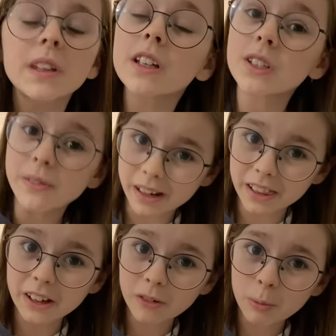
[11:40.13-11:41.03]

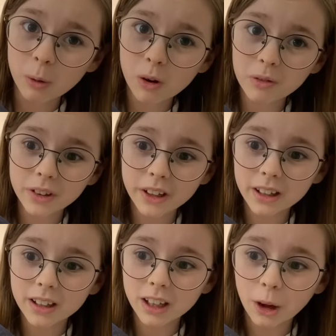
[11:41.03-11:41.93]
Zwalnia w połowie,
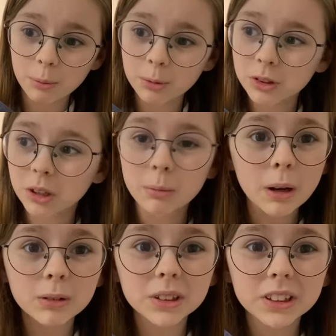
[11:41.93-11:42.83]
a później
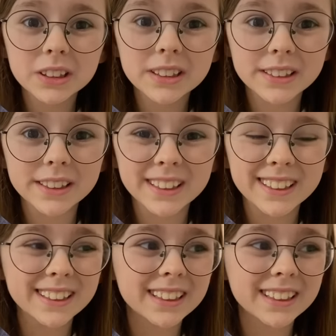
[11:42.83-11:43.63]
mało się dzieje